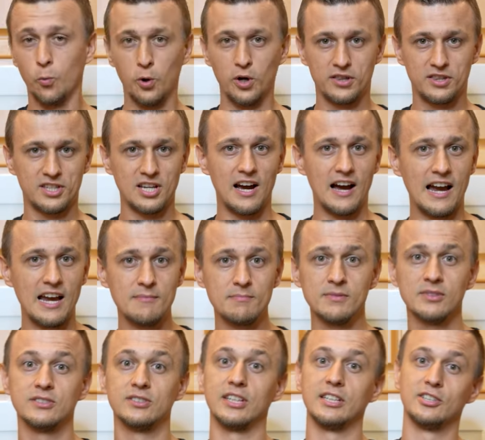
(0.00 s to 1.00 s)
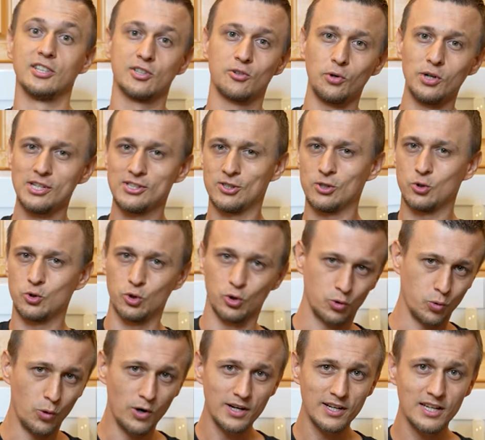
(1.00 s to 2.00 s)
Con el tiempo han bajado
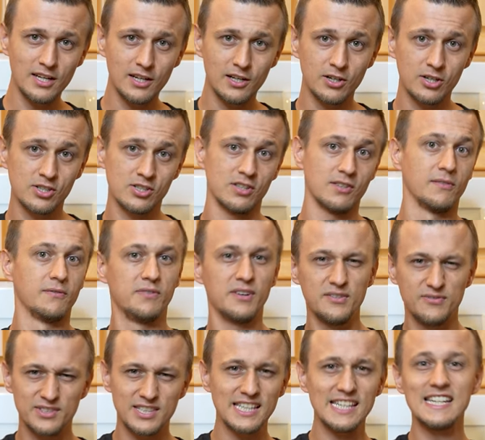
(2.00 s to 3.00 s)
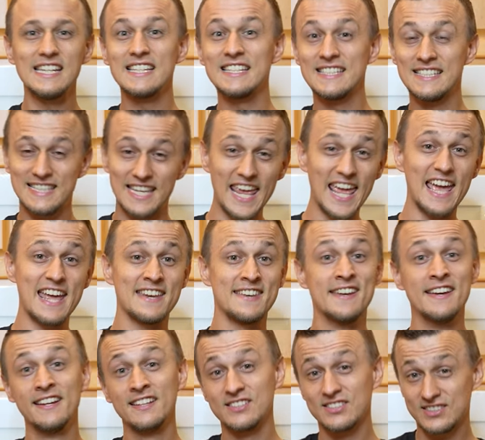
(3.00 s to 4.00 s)
a 20 años, 15,
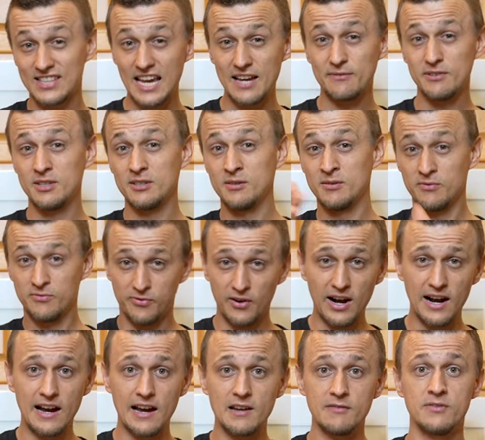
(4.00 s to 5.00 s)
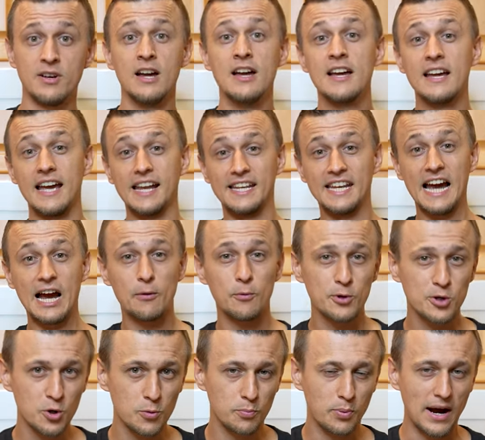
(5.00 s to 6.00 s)
10, 7, 5 y
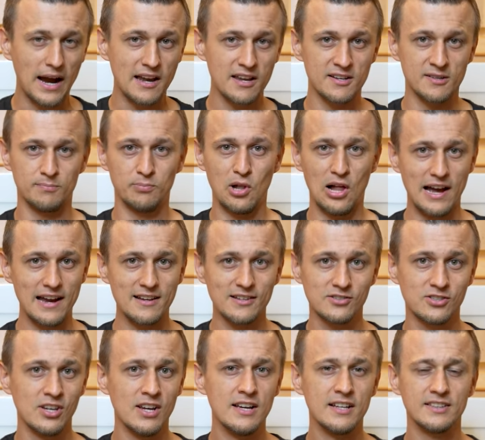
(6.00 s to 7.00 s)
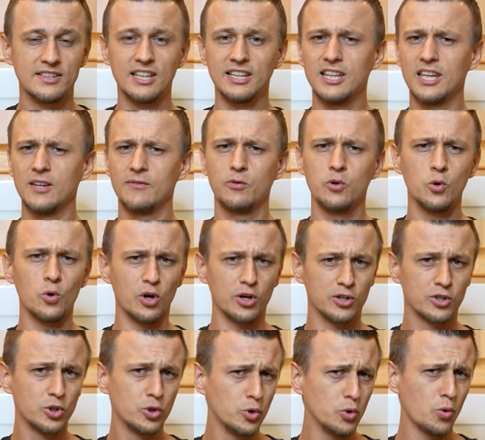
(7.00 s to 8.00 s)
ahora cuando compran un electrodoméstico les
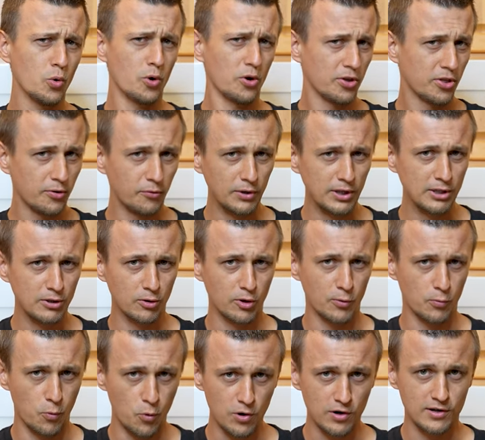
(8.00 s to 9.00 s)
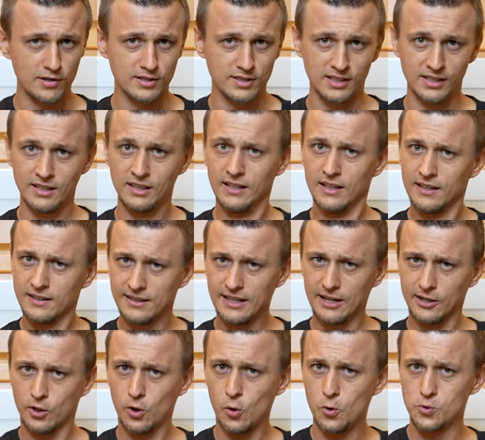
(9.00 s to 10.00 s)
dan una garantía de 2 o 3 años
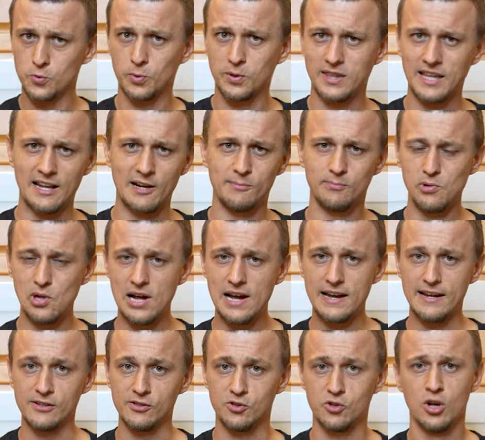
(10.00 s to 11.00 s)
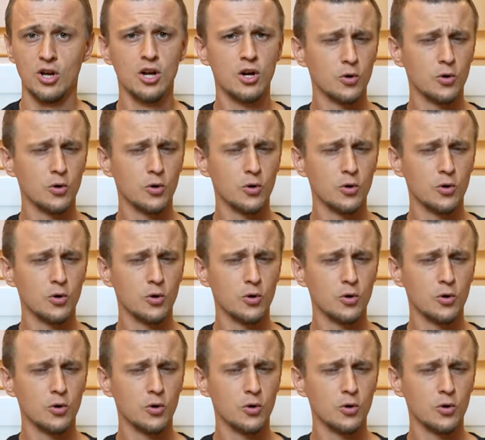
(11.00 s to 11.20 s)
para ese producto,